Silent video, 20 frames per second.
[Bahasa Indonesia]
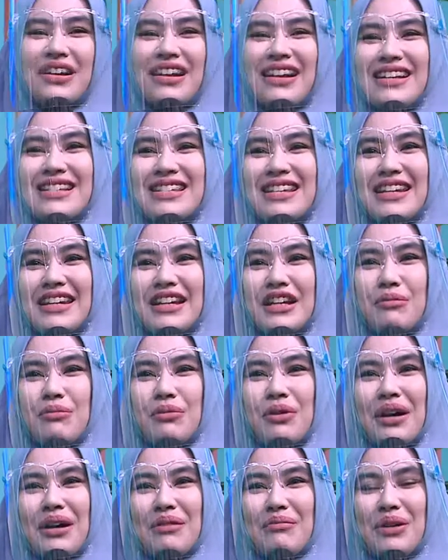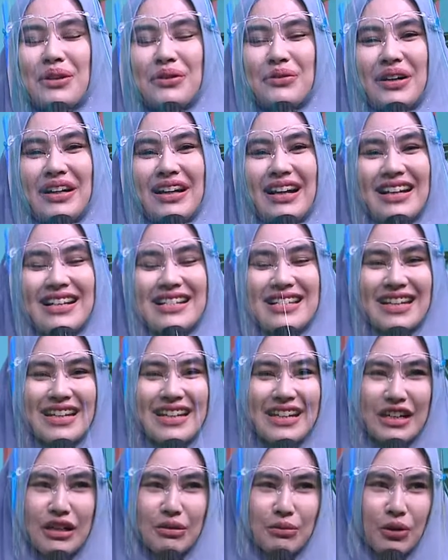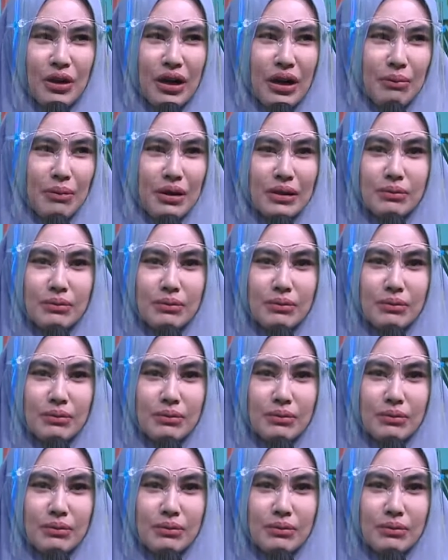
ala Sayyidina Muhammad wa ala Sayyidina Muhammad.